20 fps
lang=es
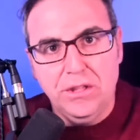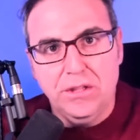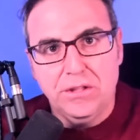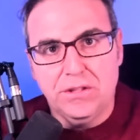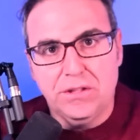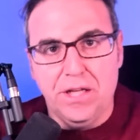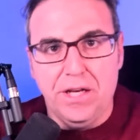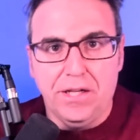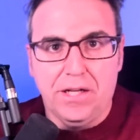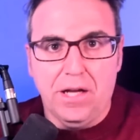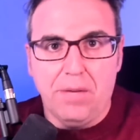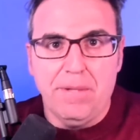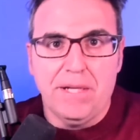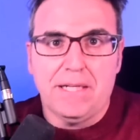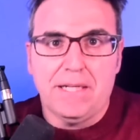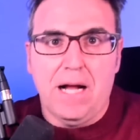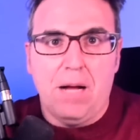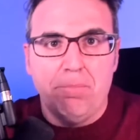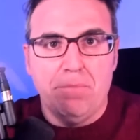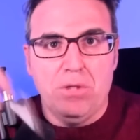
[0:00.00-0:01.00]
tienen que
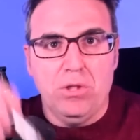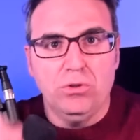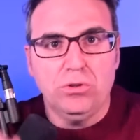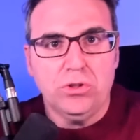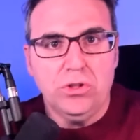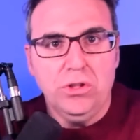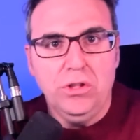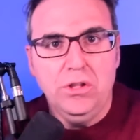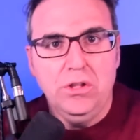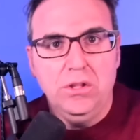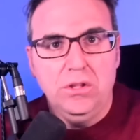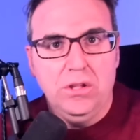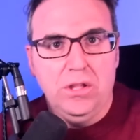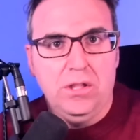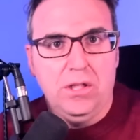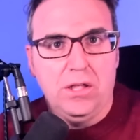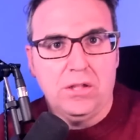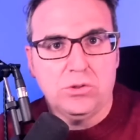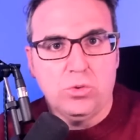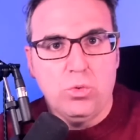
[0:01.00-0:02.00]
haber cambios
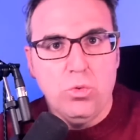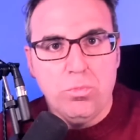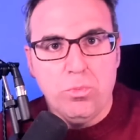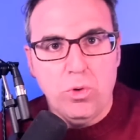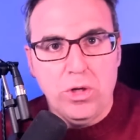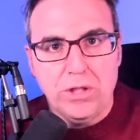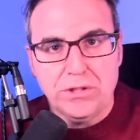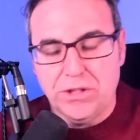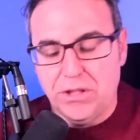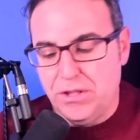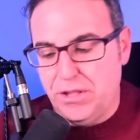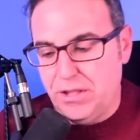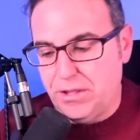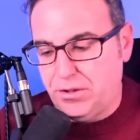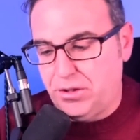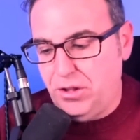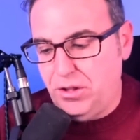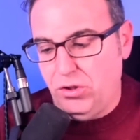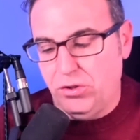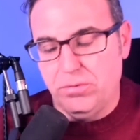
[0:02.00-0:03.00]
en las cúpulas de
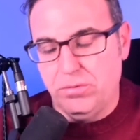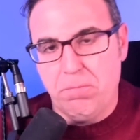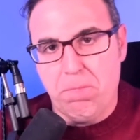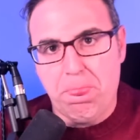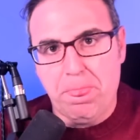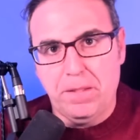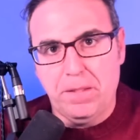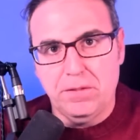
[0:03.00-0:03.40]
dirección